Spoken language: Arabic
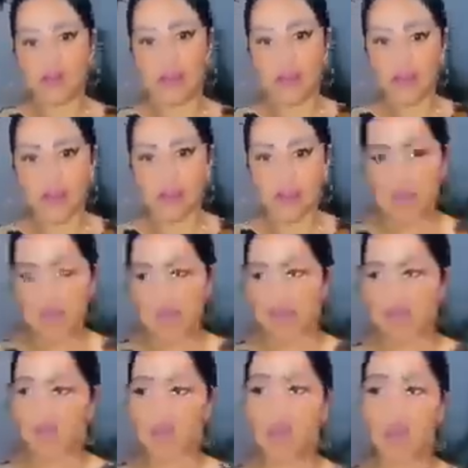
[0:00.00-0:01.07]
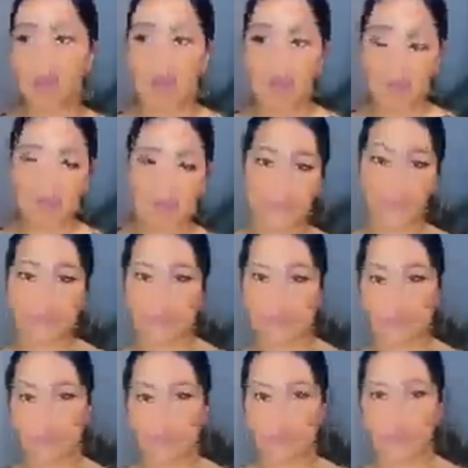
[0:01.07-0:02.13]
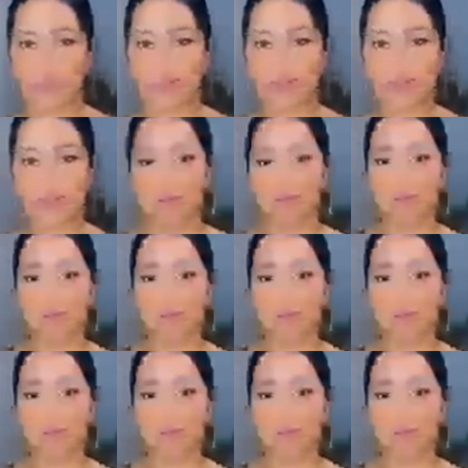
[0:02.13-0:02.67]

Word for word: صاير البنات شابه قولوا لي